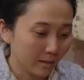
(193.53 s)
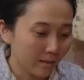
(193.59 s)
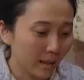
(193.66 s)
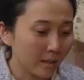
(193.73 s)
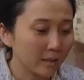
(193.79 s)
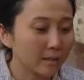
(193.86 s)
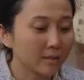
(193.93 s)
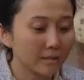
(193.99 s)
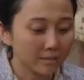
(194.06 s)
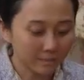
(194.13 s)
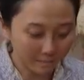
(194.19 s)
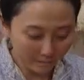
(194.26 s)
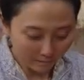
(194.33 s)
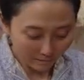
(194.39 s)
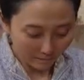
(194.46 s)
나는
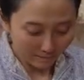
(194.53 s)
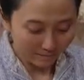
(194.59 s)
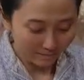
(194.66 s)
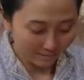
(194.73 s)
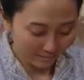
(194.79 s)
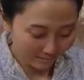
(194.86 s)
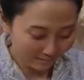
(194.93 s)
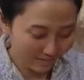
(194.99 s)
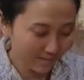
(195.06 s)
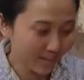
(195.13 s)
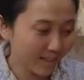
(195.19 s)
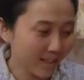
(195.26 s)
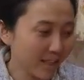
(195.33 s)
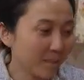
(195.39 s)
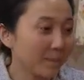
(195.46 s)

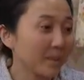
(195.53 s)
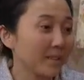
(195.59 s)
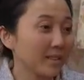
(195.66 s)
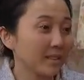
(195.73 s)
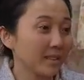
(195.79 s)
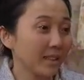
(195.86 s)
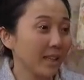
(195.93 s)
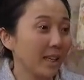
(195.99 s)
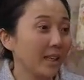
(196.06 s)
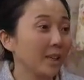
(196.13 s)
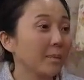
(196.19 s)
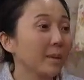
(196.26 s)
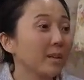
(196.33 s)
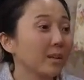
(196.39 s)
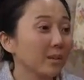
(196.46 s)
네 앞에서
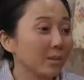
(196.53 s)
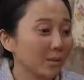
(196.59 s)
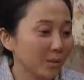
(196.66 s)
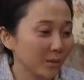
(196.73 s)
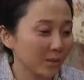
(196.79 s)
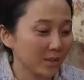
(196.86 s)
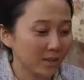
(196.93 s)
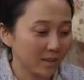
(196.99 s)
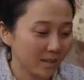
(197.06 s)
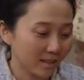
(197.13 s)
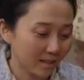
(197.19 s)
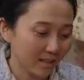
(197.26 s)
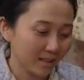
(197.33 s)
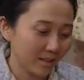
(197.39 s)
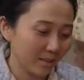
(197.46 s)
애기 뵌 것도
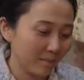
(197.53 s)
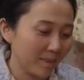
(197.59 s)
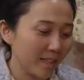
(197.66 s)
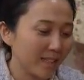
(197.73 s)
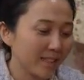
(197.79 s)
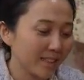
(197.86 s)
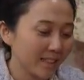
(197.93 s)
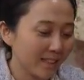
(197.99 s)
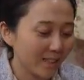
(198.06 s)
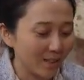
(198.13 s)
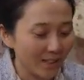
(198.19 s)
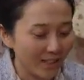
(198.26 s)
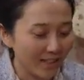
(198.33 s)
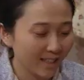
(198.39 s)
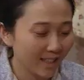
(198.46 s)
미안 시라야